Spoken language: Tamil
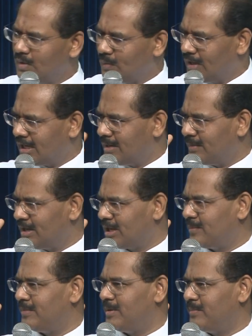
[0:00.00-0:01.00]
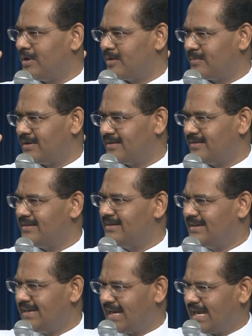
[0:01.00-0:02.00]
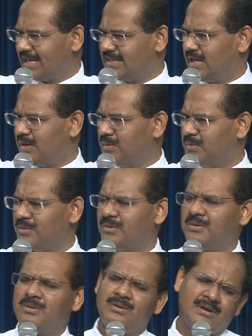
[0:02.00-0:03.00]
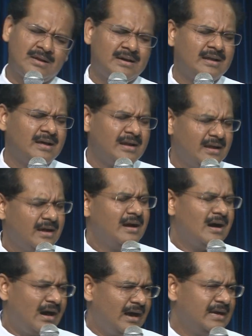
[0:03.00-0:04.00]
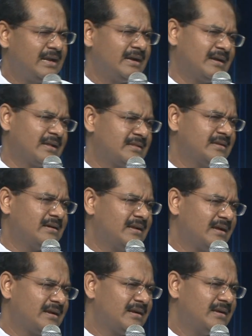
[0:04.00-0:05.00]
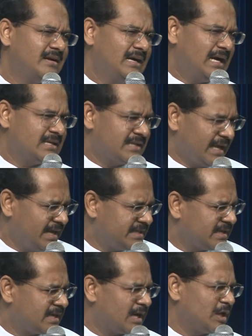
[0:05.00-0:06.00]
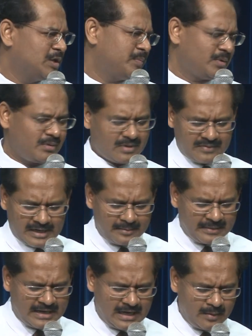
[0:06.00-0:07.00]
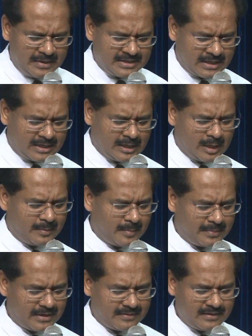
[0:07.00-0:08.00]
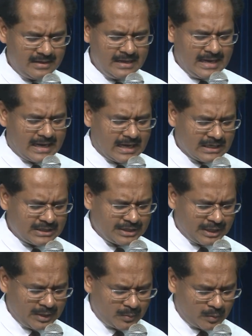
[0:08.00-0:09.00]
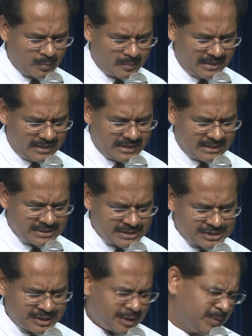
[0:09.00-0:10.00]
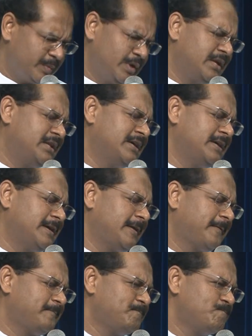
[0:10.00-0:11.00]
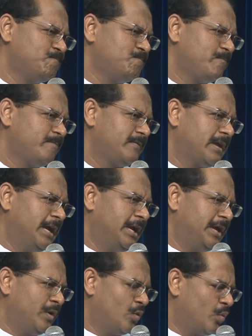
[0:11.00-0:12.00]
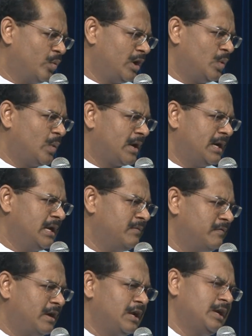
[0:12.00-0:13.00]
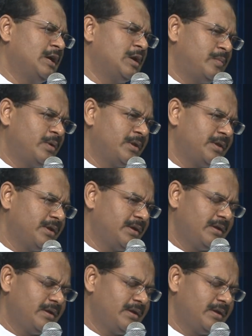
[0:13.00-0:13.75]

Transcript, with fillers: உலகம் எனக்கு பின்பாகவும் இருக்குது கத்தரனோடு கூட இருக்கிறார் ஆண்டை நடத்துகிறார் அந்த தைரியத்தில் கடந்து போகணும் அவர் என் மேல் வைத்த கிருபை பெரிது கர்த்தரின் உண்மை என்றென்றைக்கும் உள்ளது இன்றைக்கி ஒவ்வொரு வருடம் வருகிற பொழுது